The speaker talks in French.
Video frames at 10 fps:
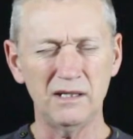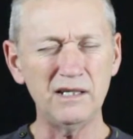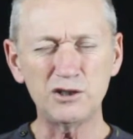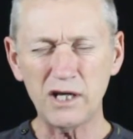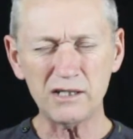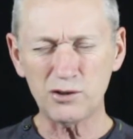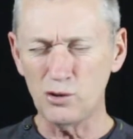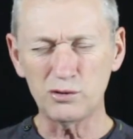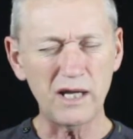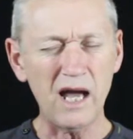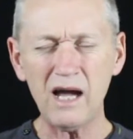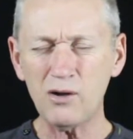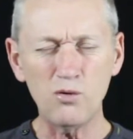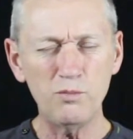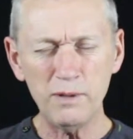les gestes qui ont été
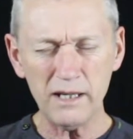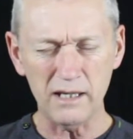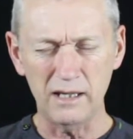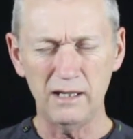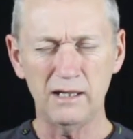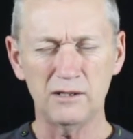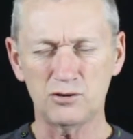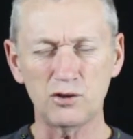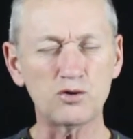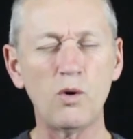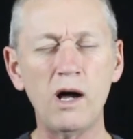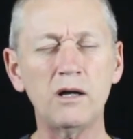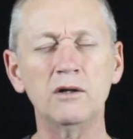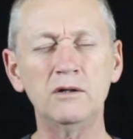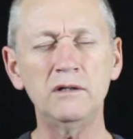accomplis ce
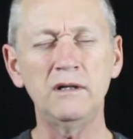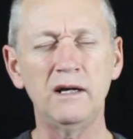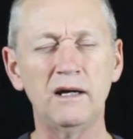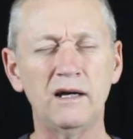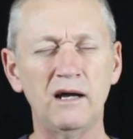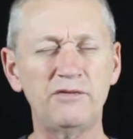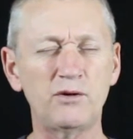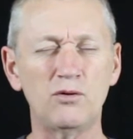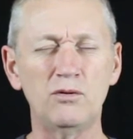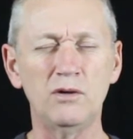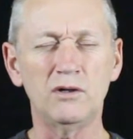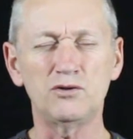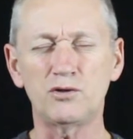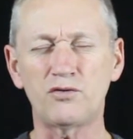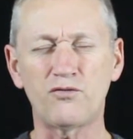soir-là, afin qu'on
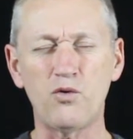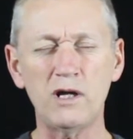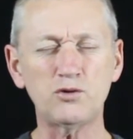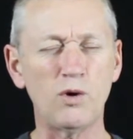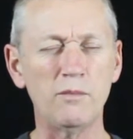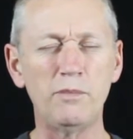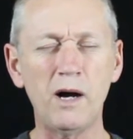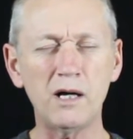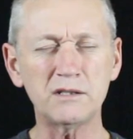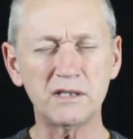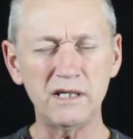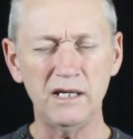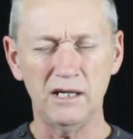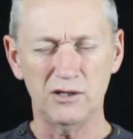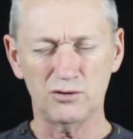notre foi soit basée
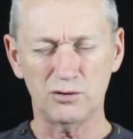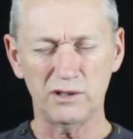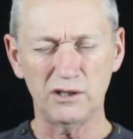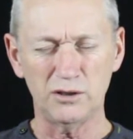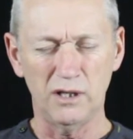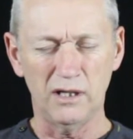sur des,